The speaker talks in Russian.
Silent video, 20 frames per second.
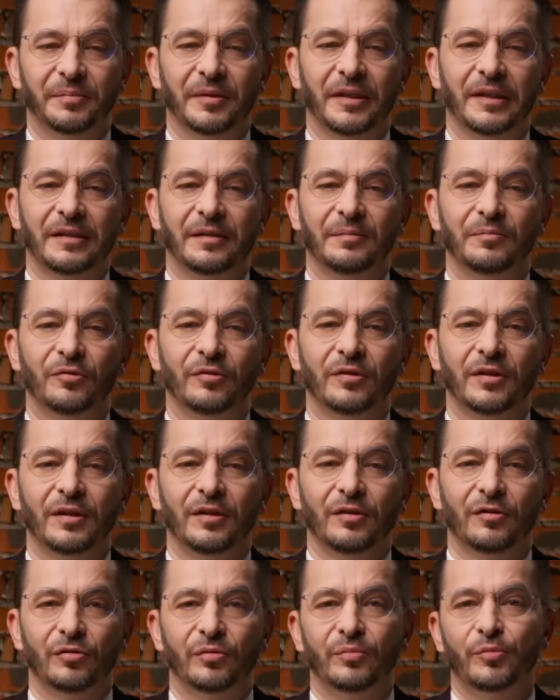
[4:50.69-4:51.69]
Поэтому
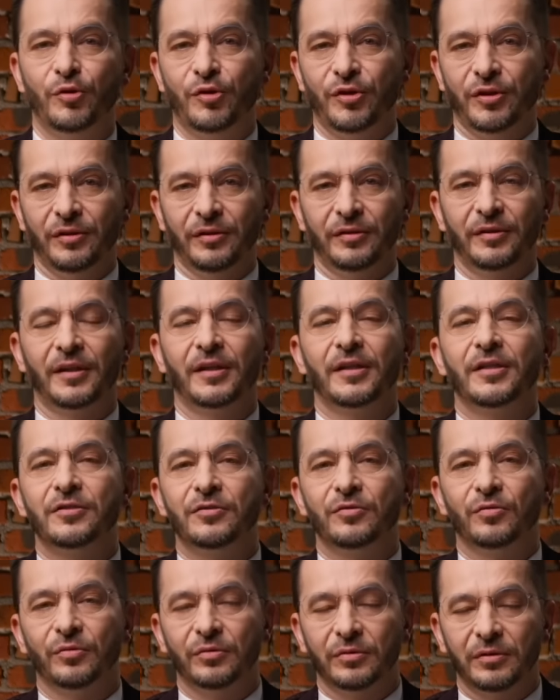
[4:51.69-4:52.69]
у мужчин
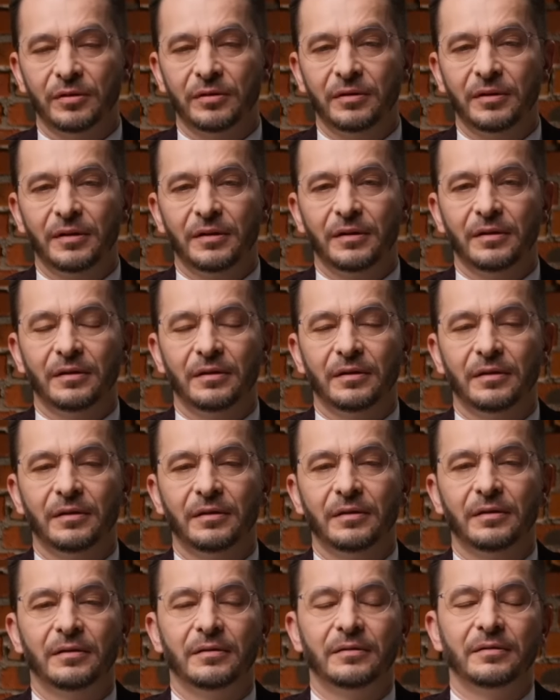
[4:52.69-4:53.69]
традиционно
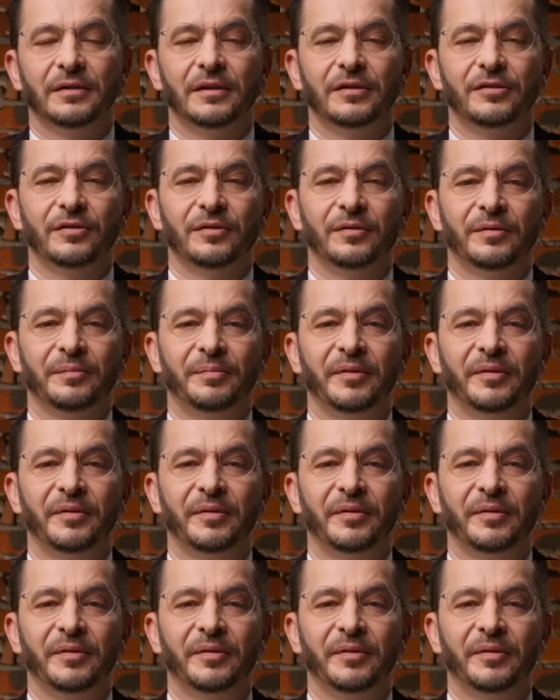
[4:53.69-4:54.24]
э, значит,